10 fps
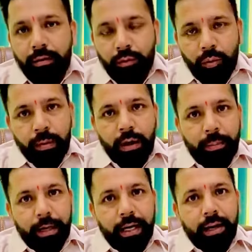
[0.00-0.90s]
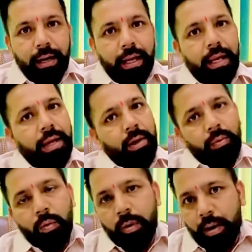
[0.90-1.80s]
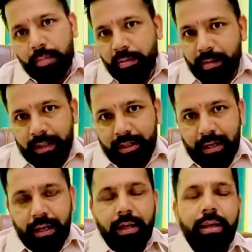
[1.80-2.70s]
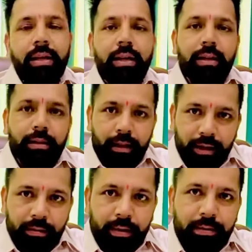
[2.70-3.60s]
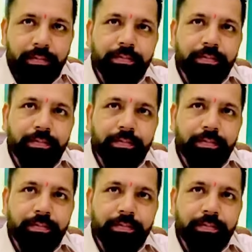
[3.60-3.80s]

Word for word: जो भी अपडेट रहेगी वो वहाँ पे मिलती रहेगी धन्यवाद